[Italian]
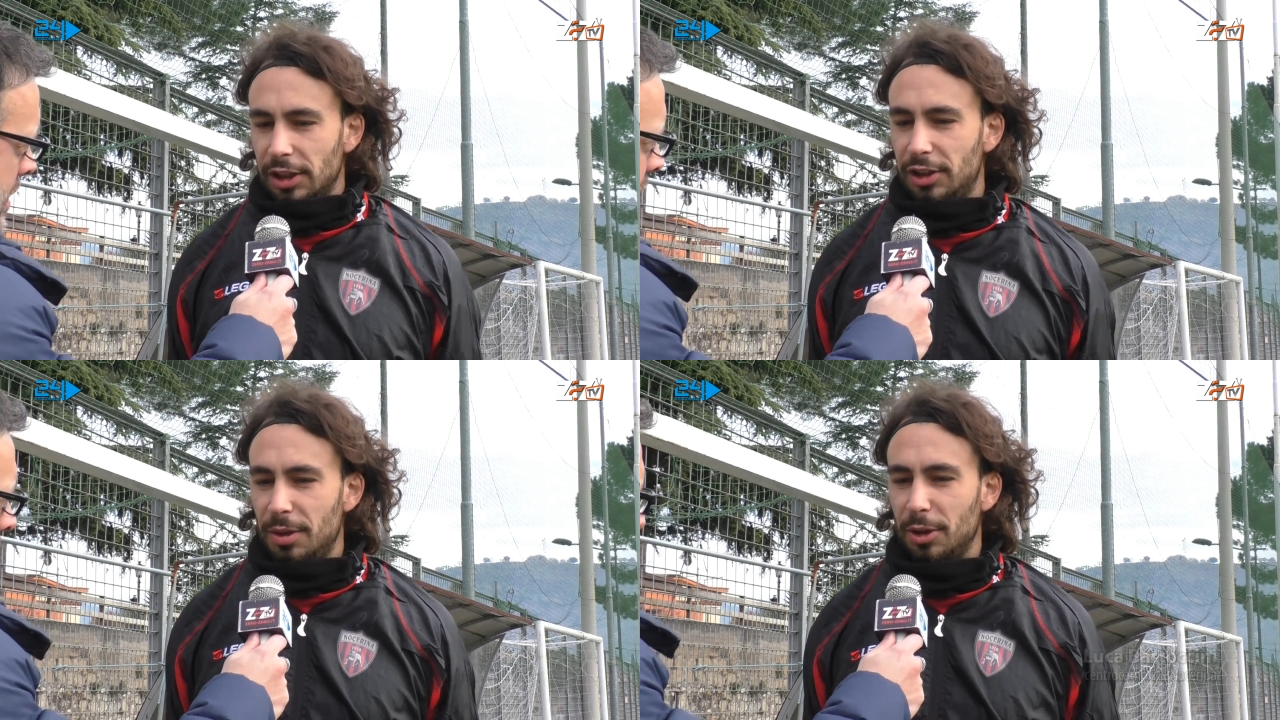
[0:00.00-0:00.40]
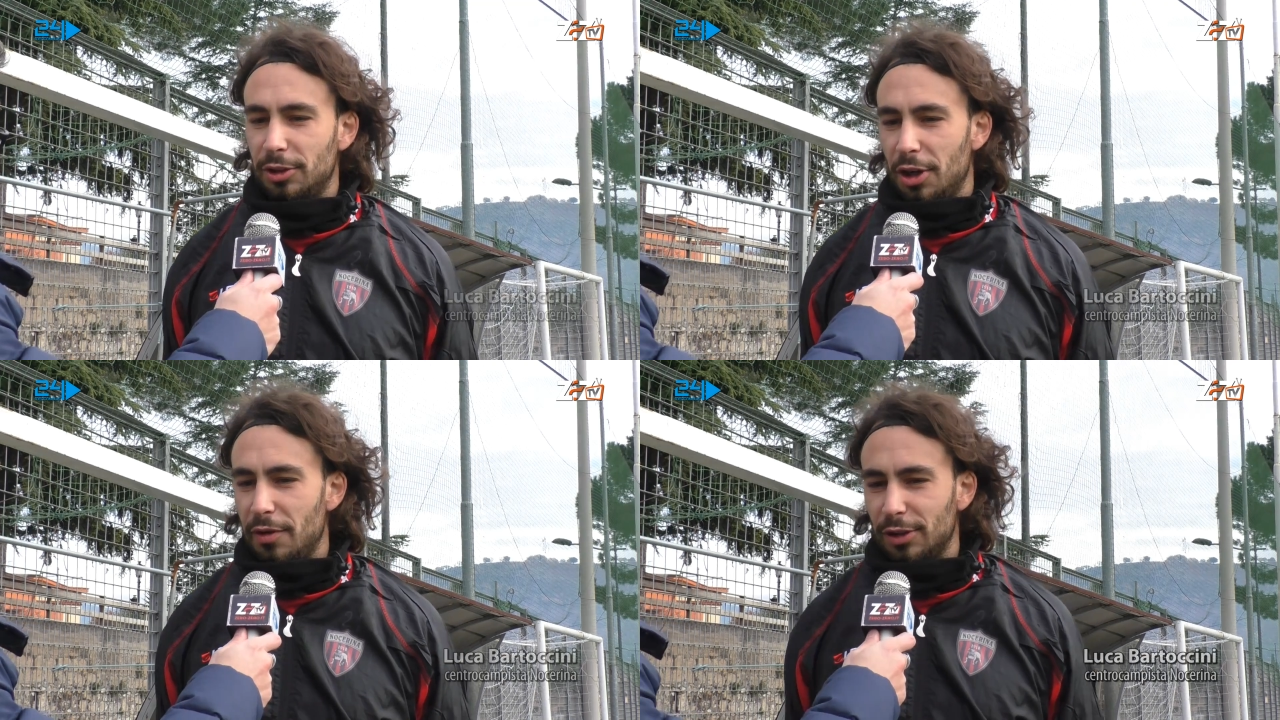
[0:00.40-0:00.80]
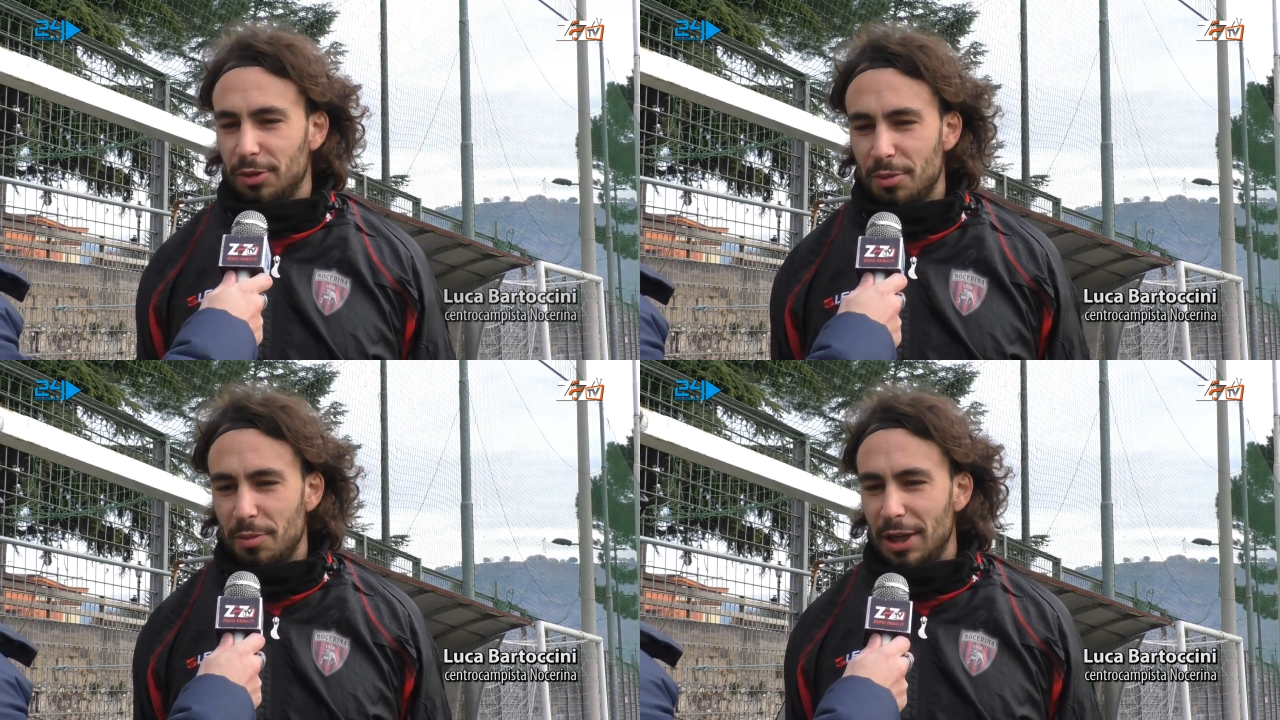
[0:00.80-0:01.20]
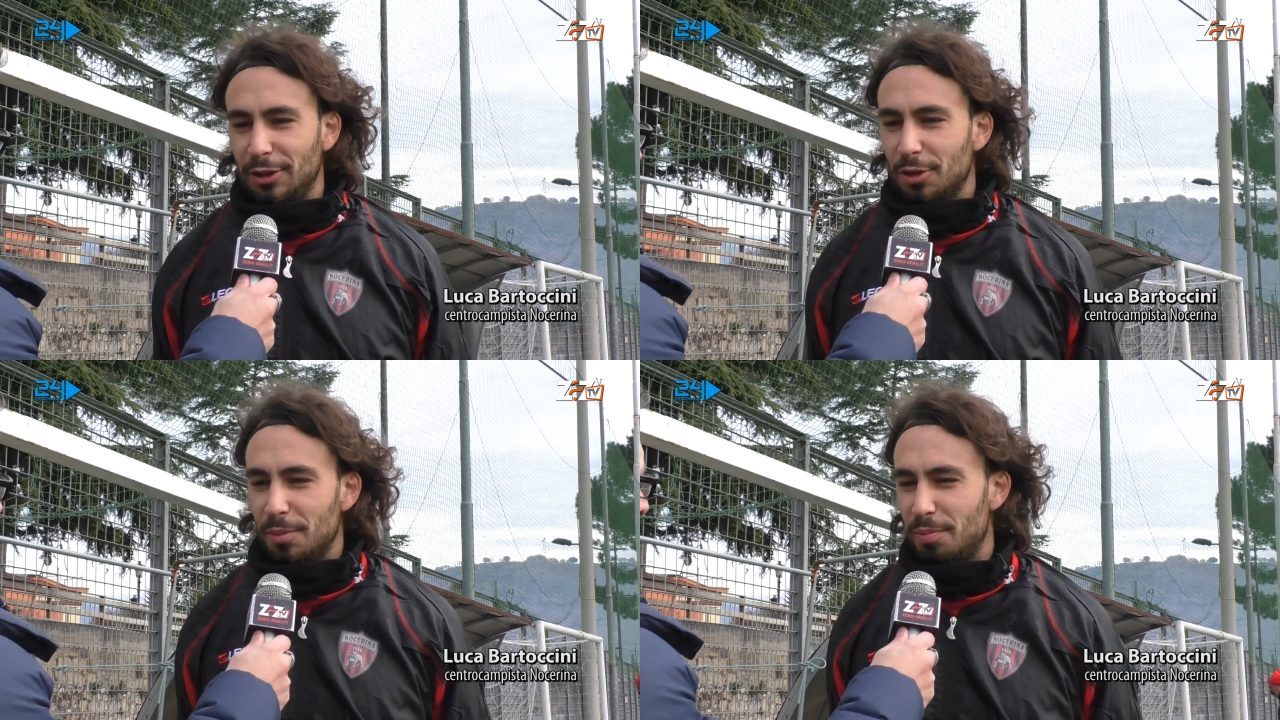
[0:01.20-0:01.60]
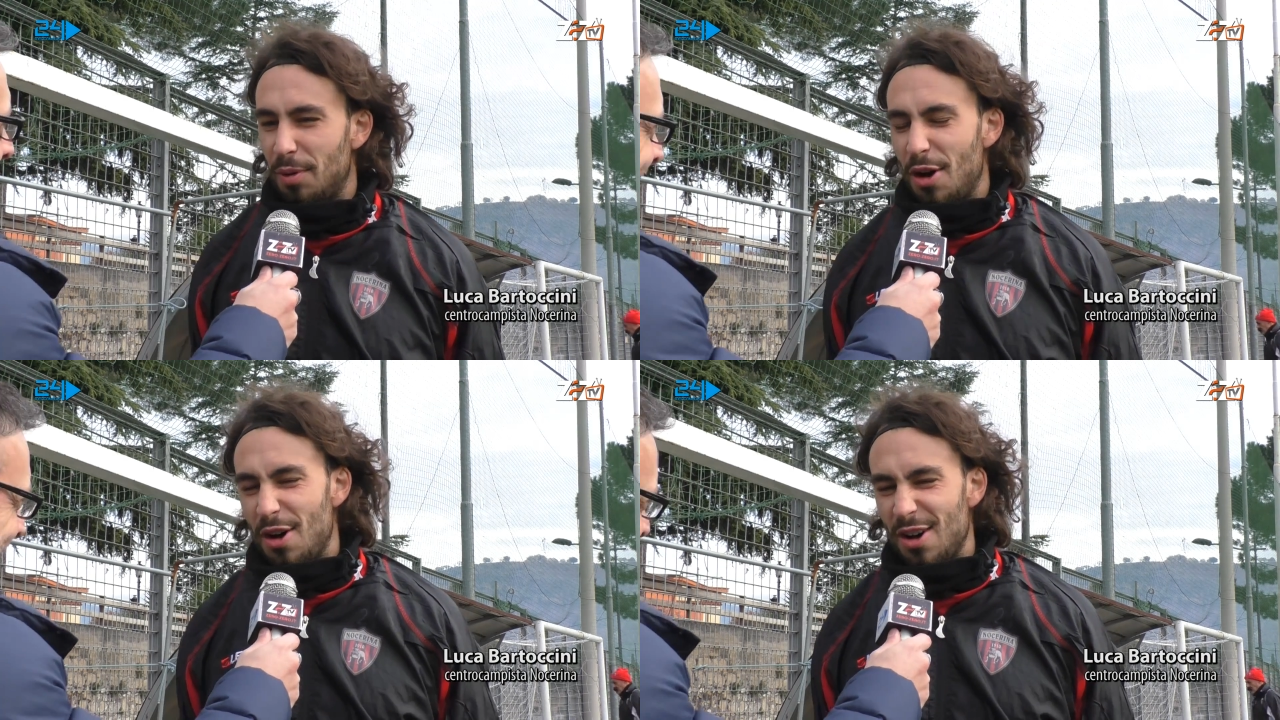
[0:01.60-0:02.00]
diciamo che sono arrivato in un momento un
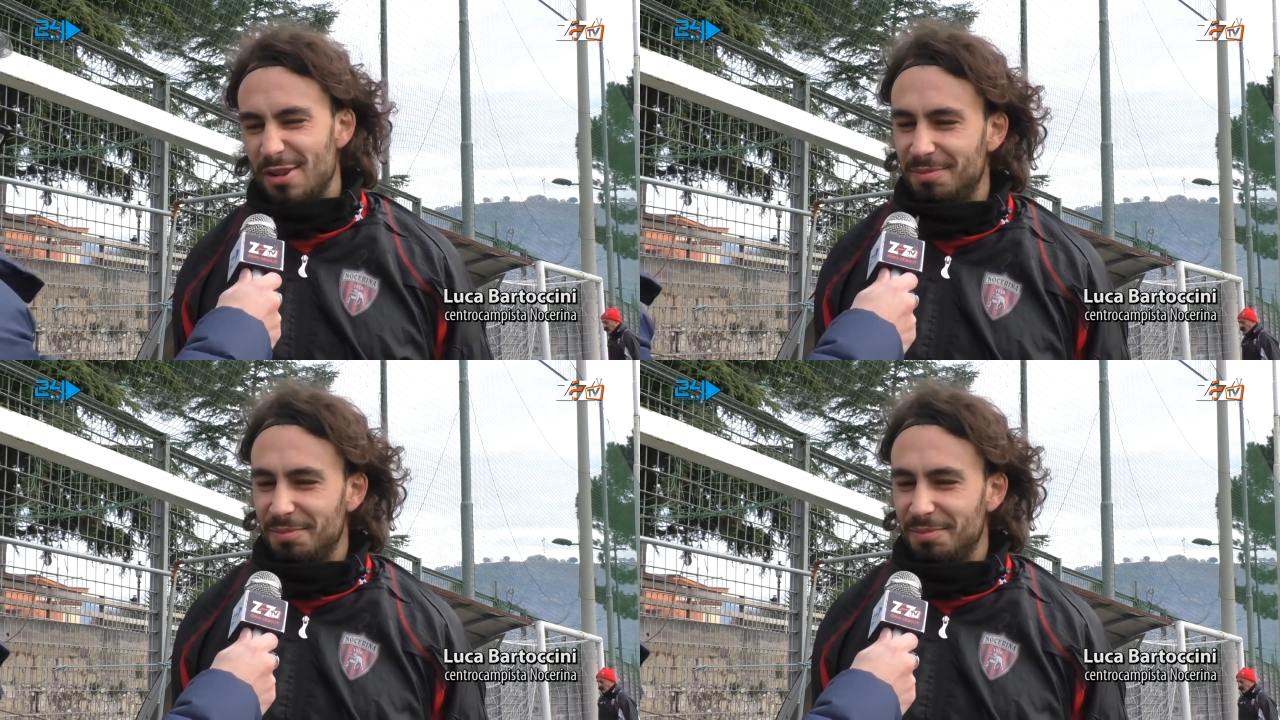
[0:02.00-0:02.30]
po',